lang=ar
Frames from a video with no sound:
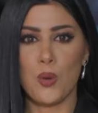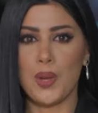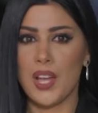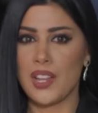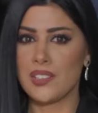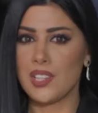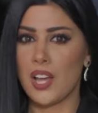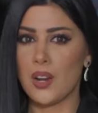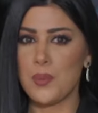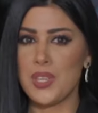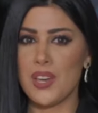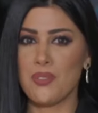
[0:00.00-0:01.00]
من قناة
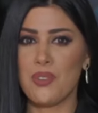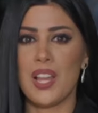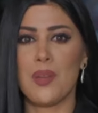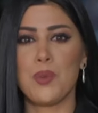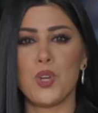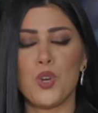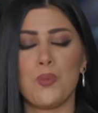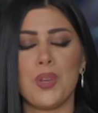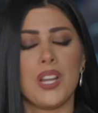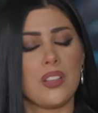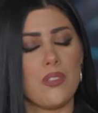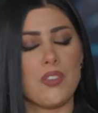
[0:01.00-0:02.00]
العربية فأهلا بكم
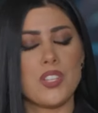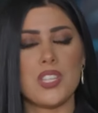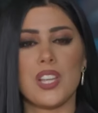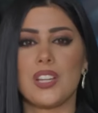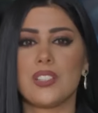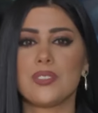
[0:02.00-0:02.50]
إلى التفاصيل